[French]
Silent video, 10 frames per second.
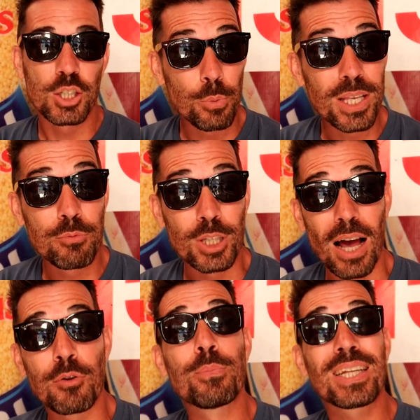J'ai oublié de vous
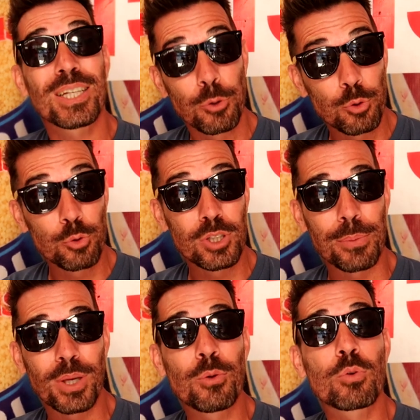dire, avant de partir de Tude,
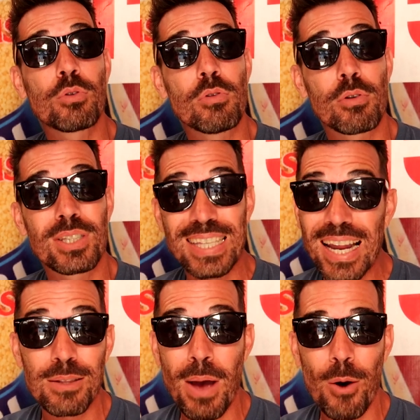j'ai pris donc une
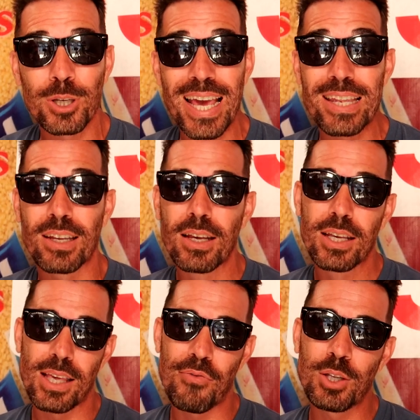salade marocaine.
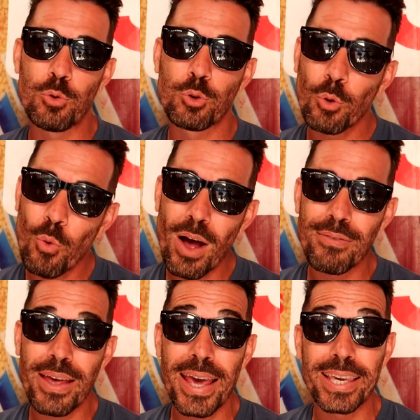Il y avait du thon
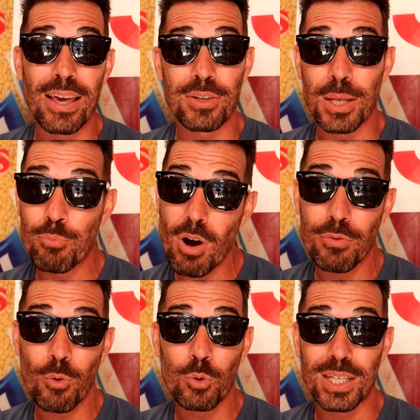avec, il y avait des
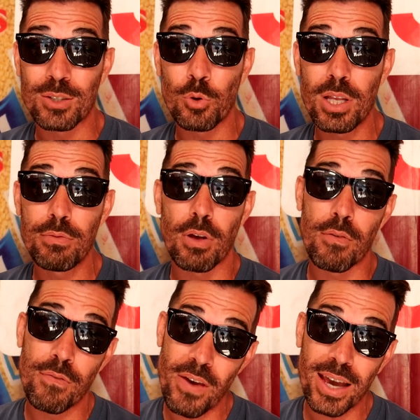poivrons, des olives
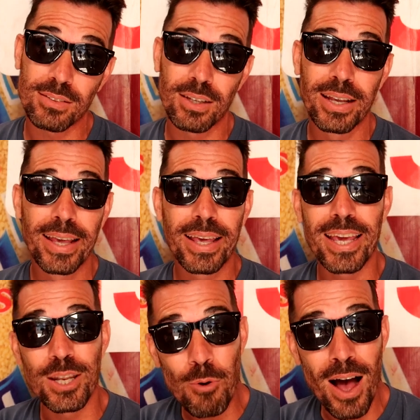vertes
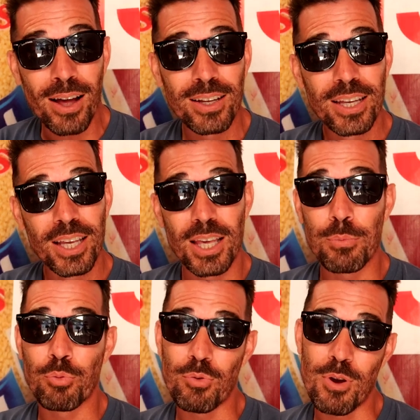et noires.
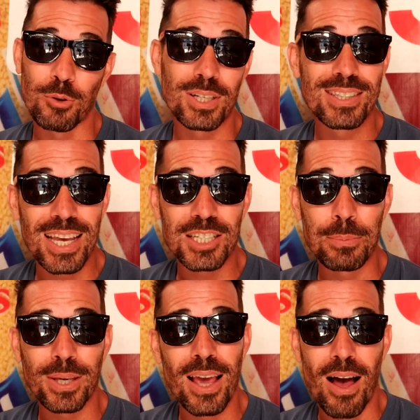Et puis en dessert, j'ai
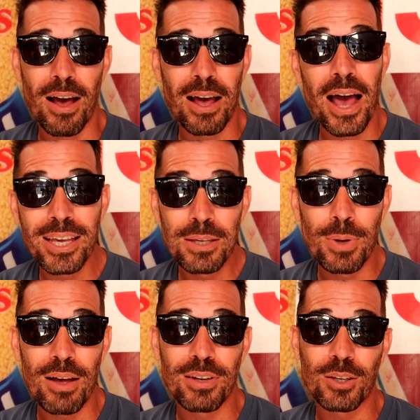pris un
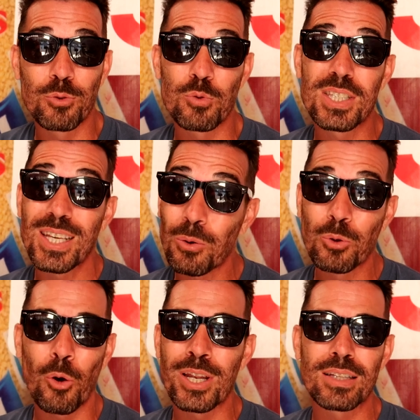rahib avec du sirop
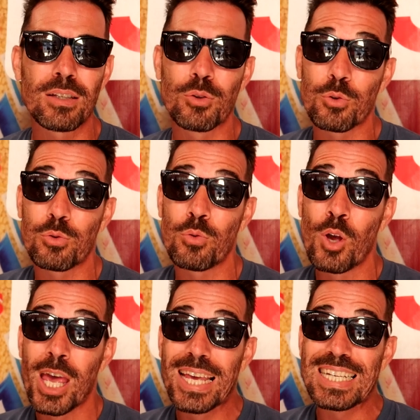de grenadine dessus.
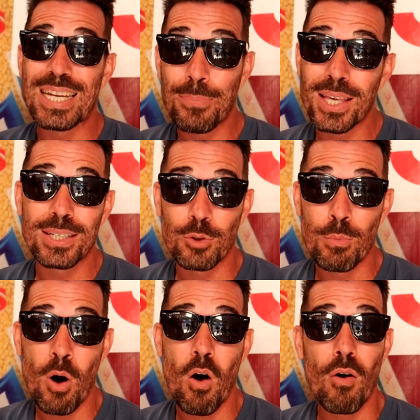J'ai payé
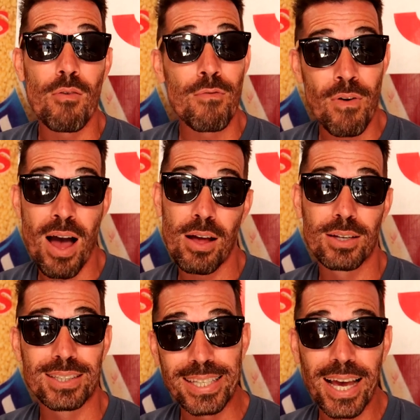seulement 20
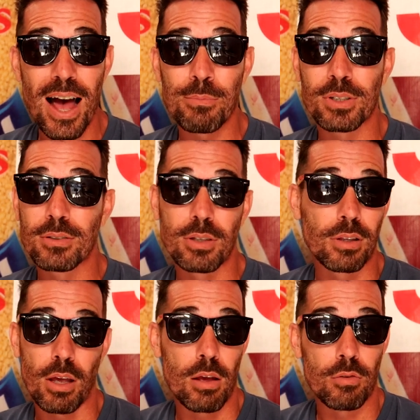dirhams.
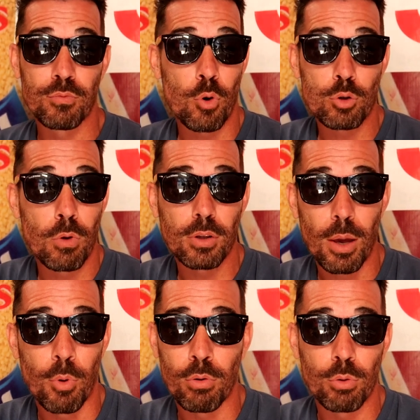C'était franchement
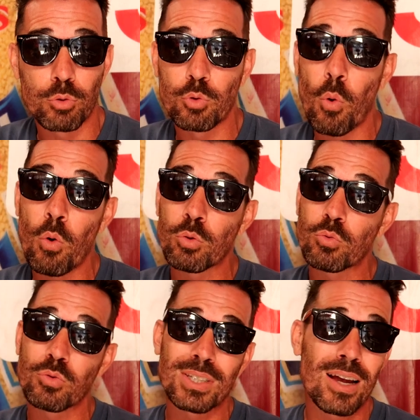très bon. Le thon,
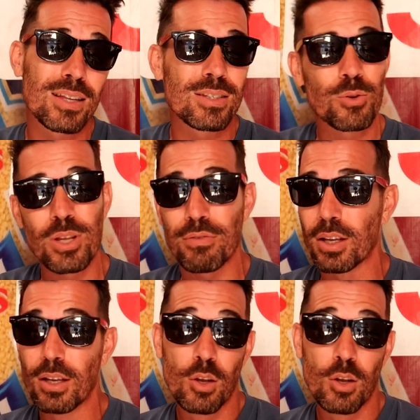tout ça, les olives.